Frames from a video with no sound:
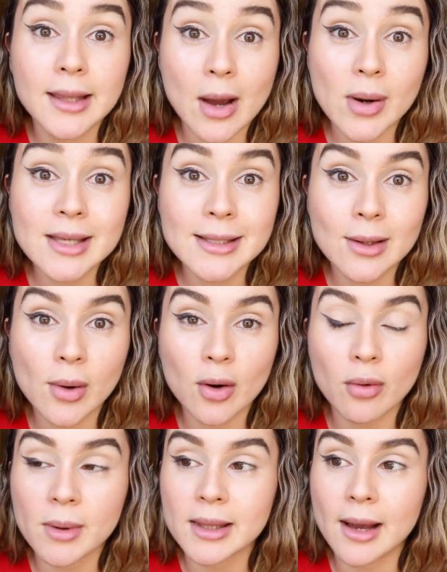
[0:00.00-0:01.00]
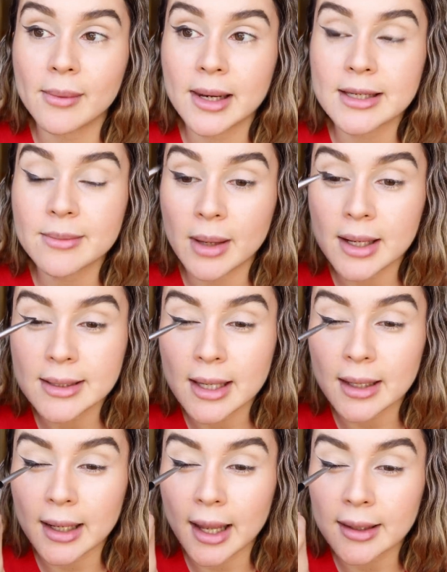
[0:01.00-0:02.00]
y ahora sí lo recomendable es ver
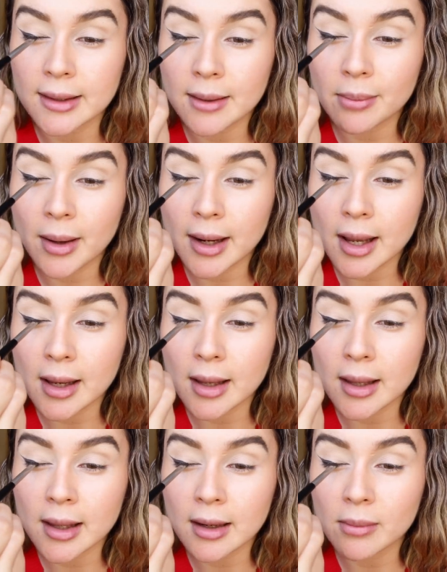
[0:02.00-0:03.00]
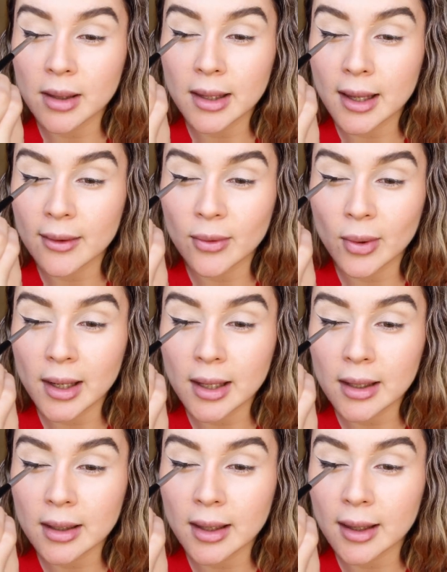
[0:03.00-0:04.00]
hacia adelante para ir
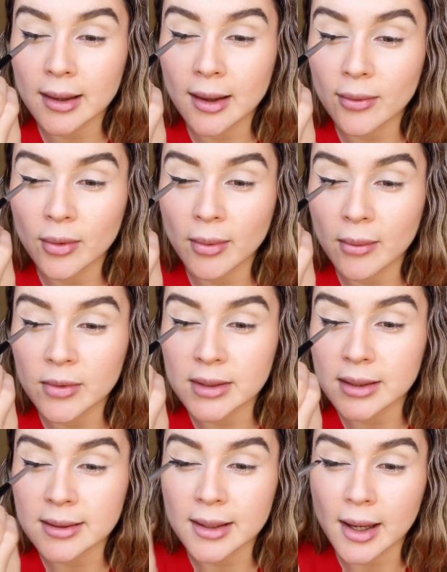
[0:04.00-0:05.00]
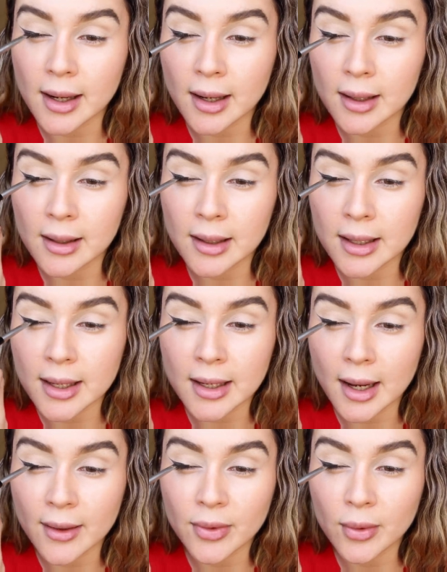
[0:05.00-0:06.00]
midiéndole qué tanto vamos a estar
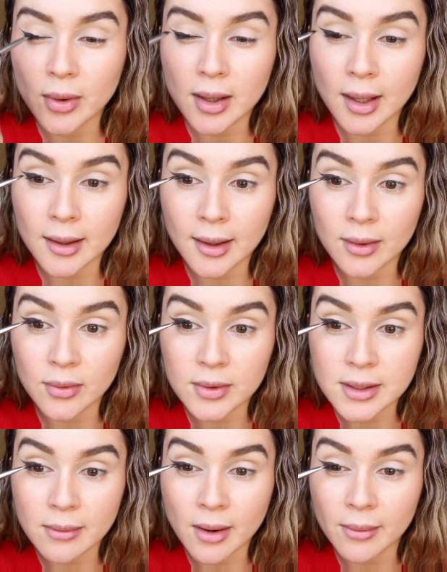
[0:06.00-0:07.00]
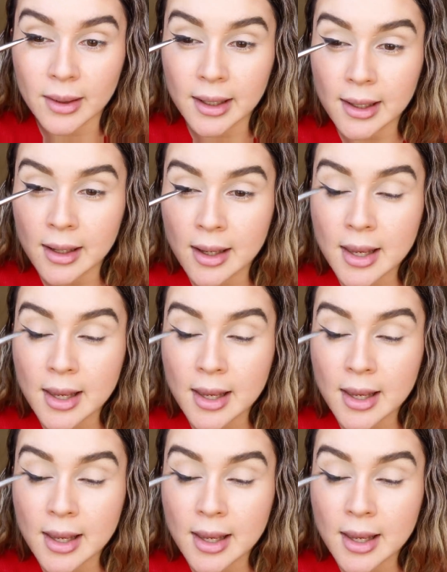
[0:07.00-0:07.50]
rellenando y qué tanto se va a ver.